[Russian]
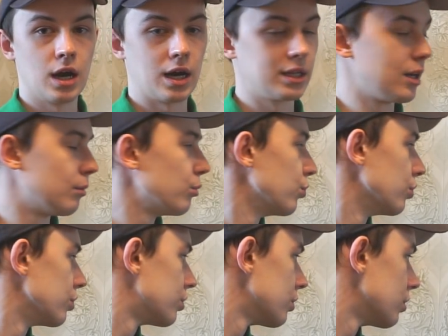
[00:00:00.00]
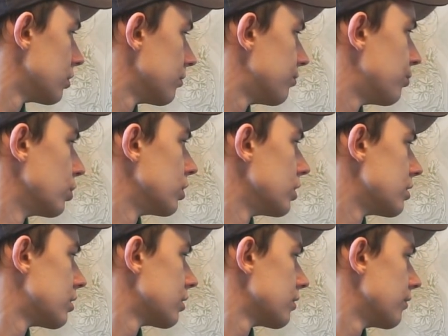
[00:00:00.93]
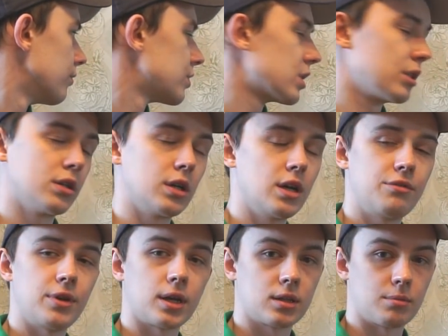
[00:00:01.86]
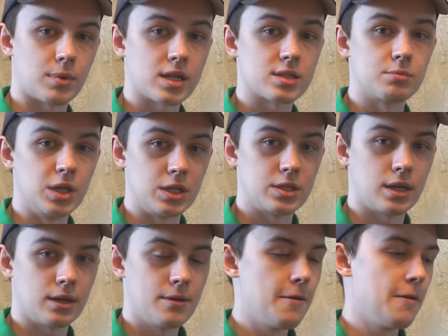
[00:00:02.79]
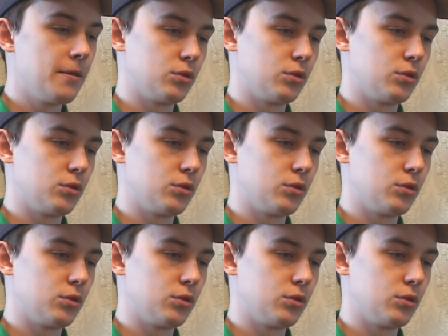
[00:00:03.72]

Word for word: она будет э, фототь с эффектом размытия,